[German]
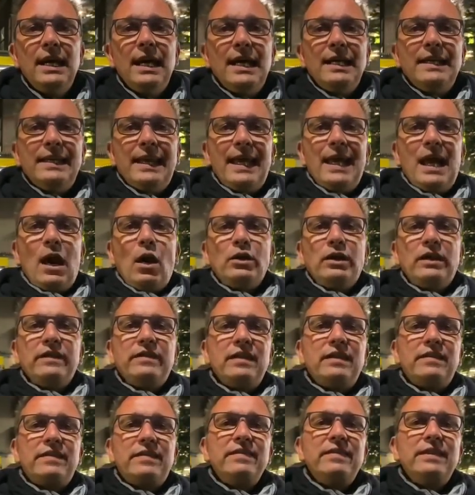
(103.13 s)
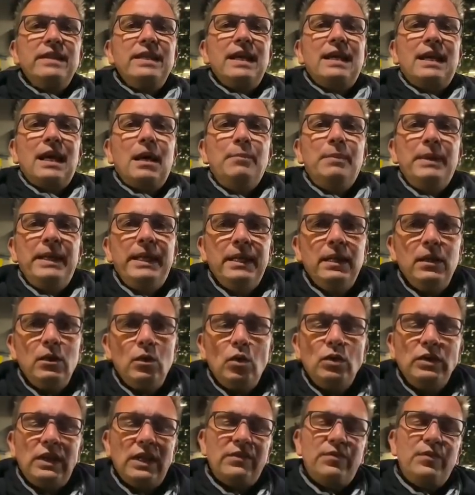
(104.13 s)
Naja, und dann sitzen sie in der Kabine
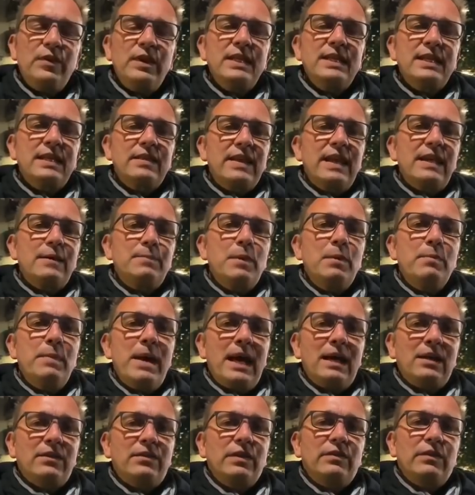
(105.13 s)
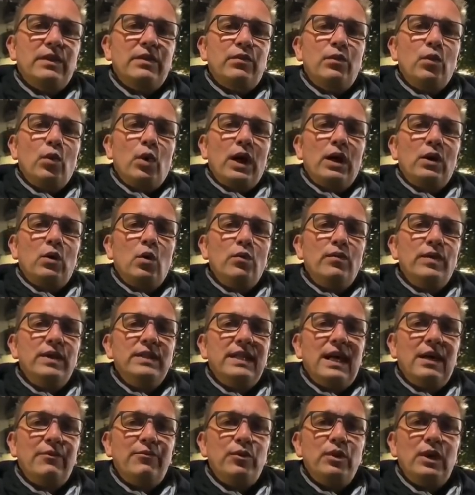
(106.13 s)
und das finde ich jetzt echt bemerkenswert, was Florian Kofeld
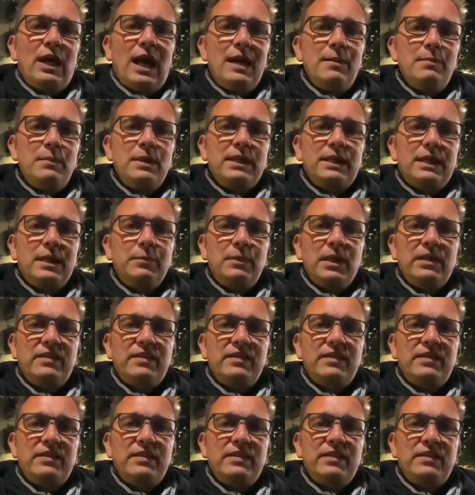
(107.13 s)
da für einen Einblick gibt.